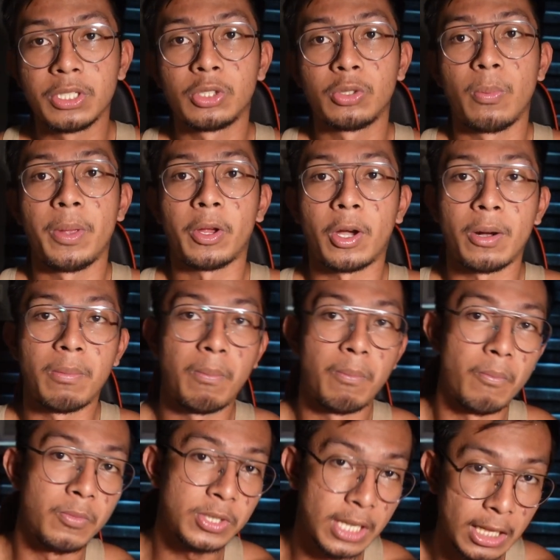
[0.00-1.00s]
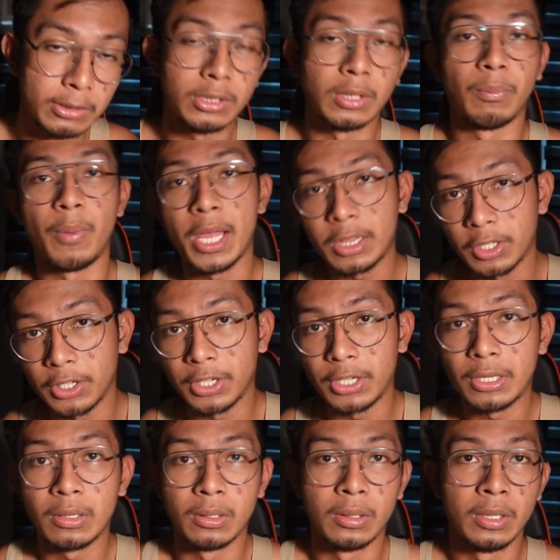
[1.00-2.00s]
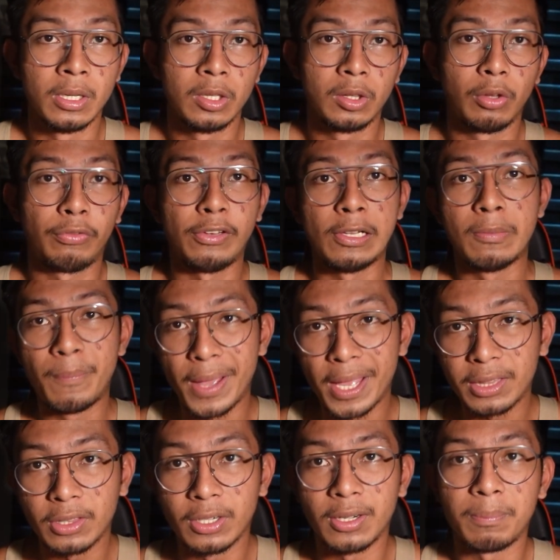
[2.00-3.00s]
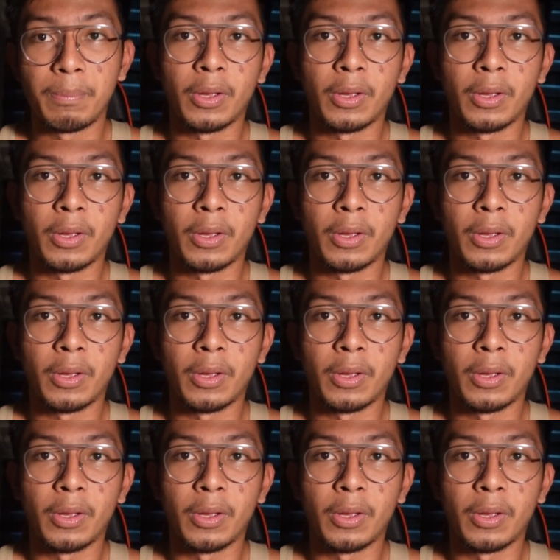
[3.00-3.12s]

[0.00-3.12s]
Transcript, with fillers: is to make ourselves better to feel better.